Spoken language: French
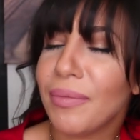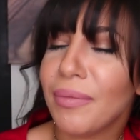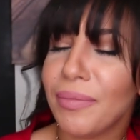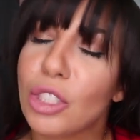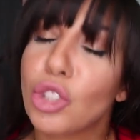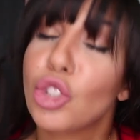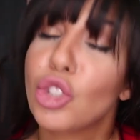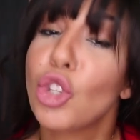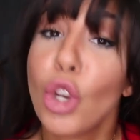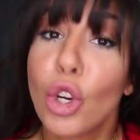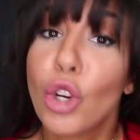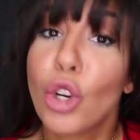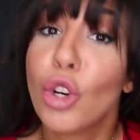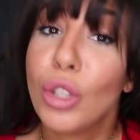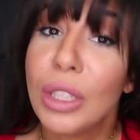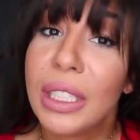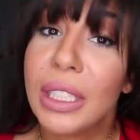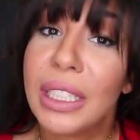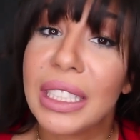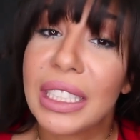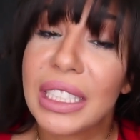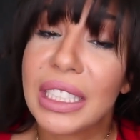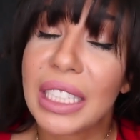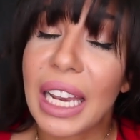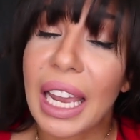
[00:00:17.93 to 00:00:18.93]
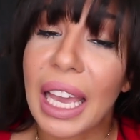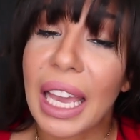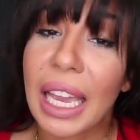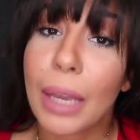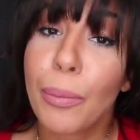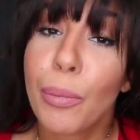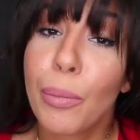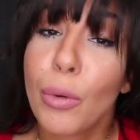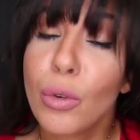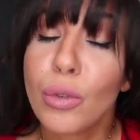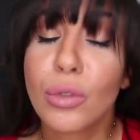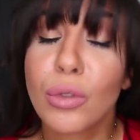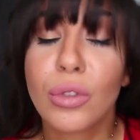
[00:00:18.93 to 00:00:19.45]
Je connais déjà la
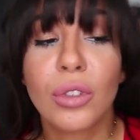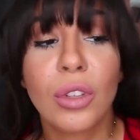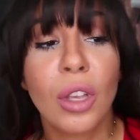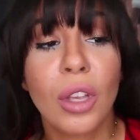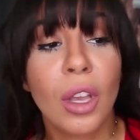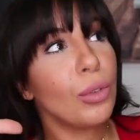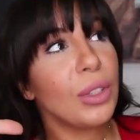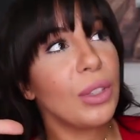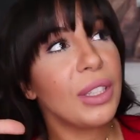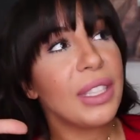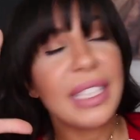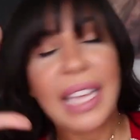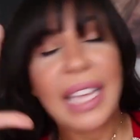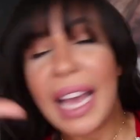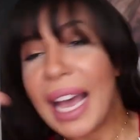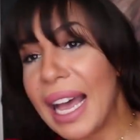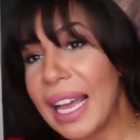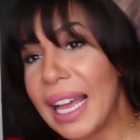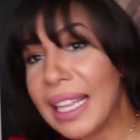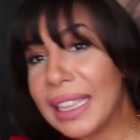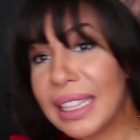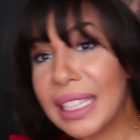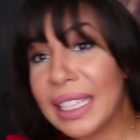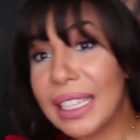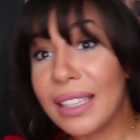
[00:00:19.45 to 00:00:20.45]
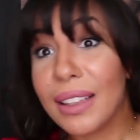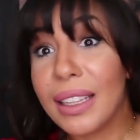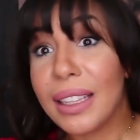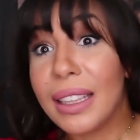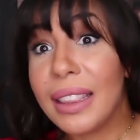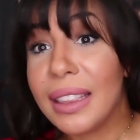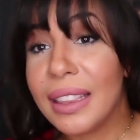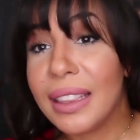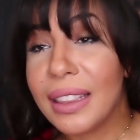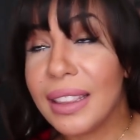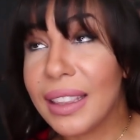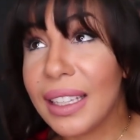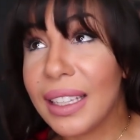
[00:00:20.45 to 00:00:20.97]
réponse. Il y a des,
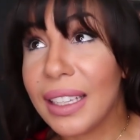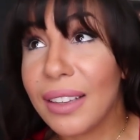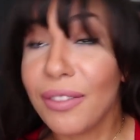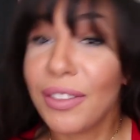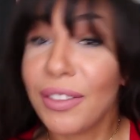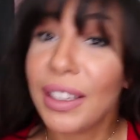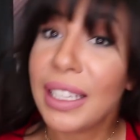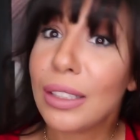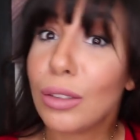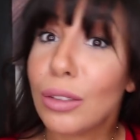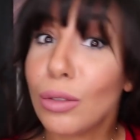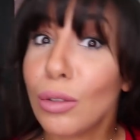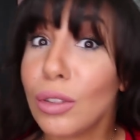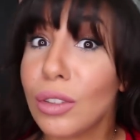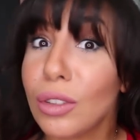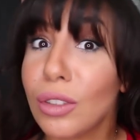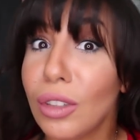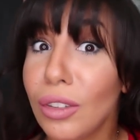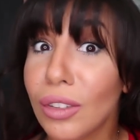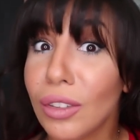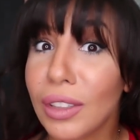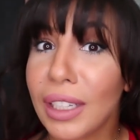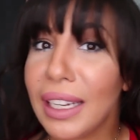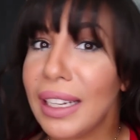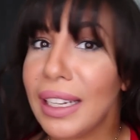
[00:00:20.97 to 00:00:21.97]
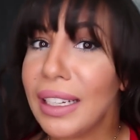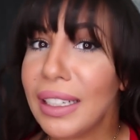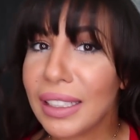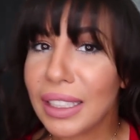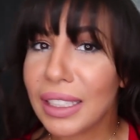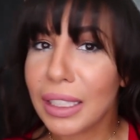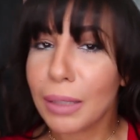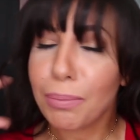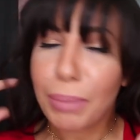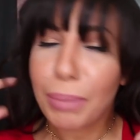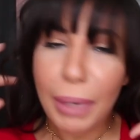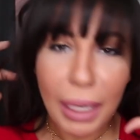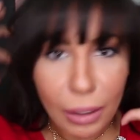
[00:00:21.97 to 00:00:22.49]
des vaisseaux sanguins
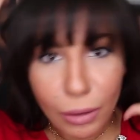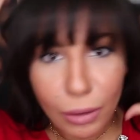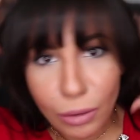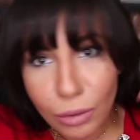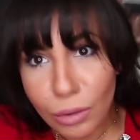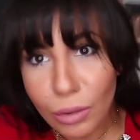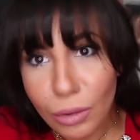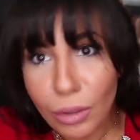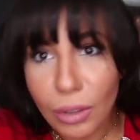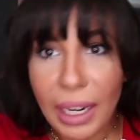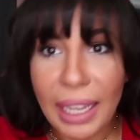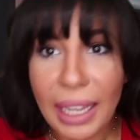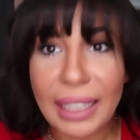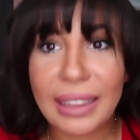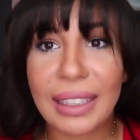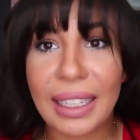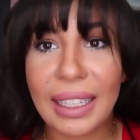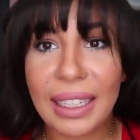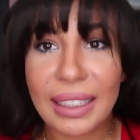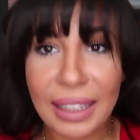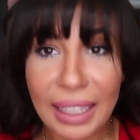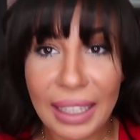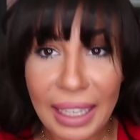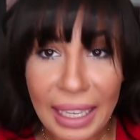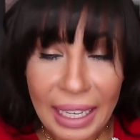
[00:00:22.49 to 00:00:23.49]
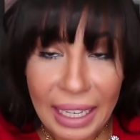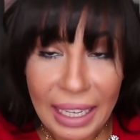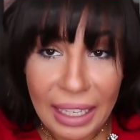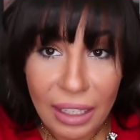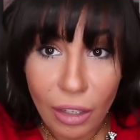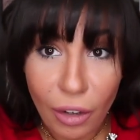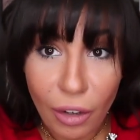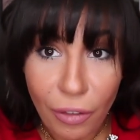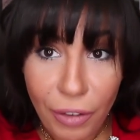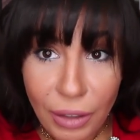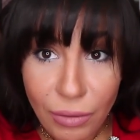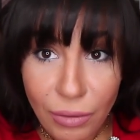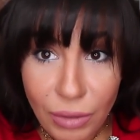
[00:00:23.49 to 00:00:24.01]
qui parcourent la tête.
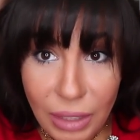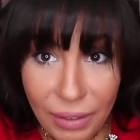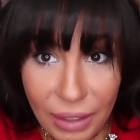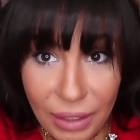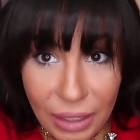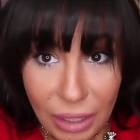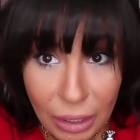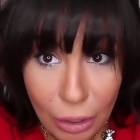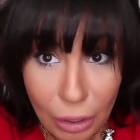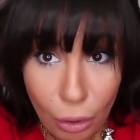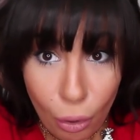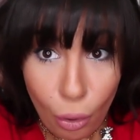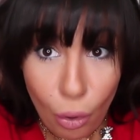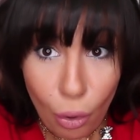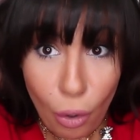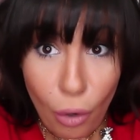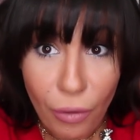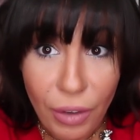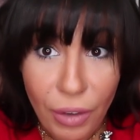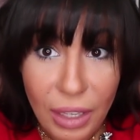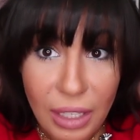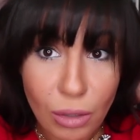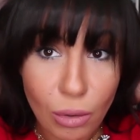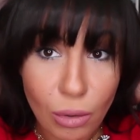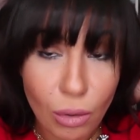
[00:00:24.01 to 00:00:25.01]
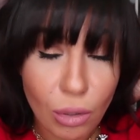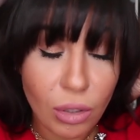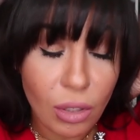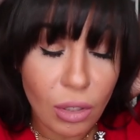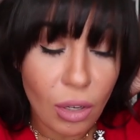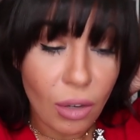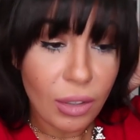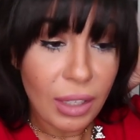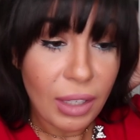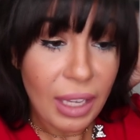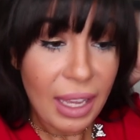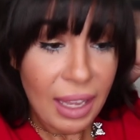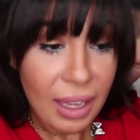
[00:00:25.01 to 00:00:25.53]
Et en fait, vous avez des gros vaisseaux
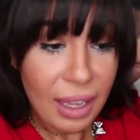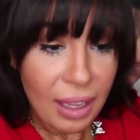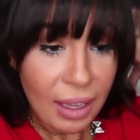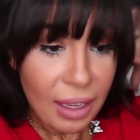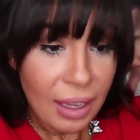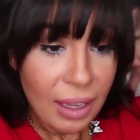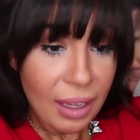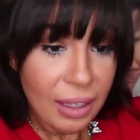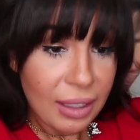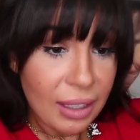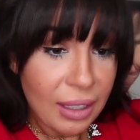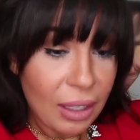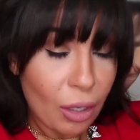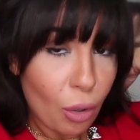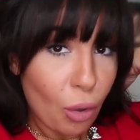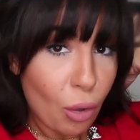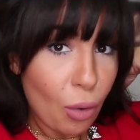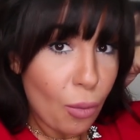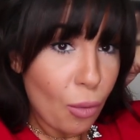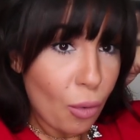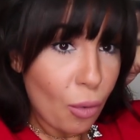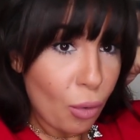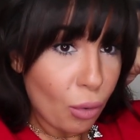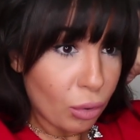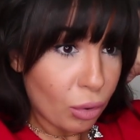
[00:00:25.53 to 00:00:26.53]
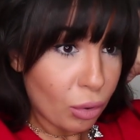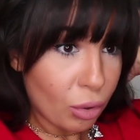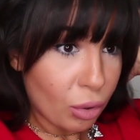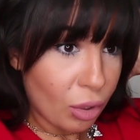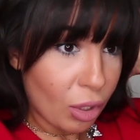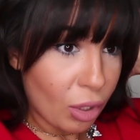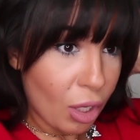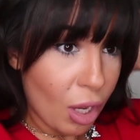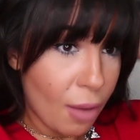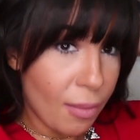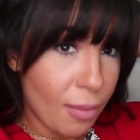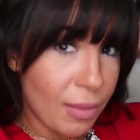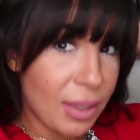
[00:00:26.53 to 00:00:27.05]
sanguins qui remontent
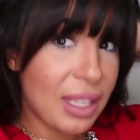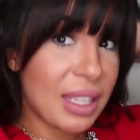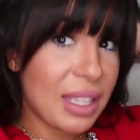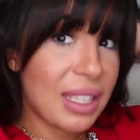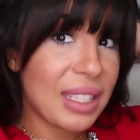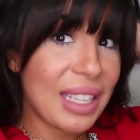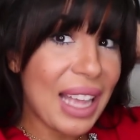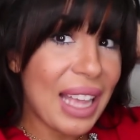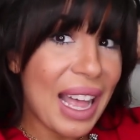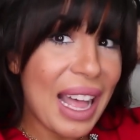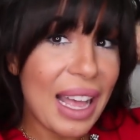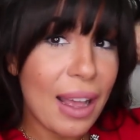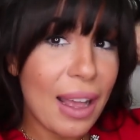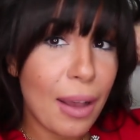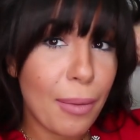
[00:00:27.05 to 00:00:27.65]
comme ça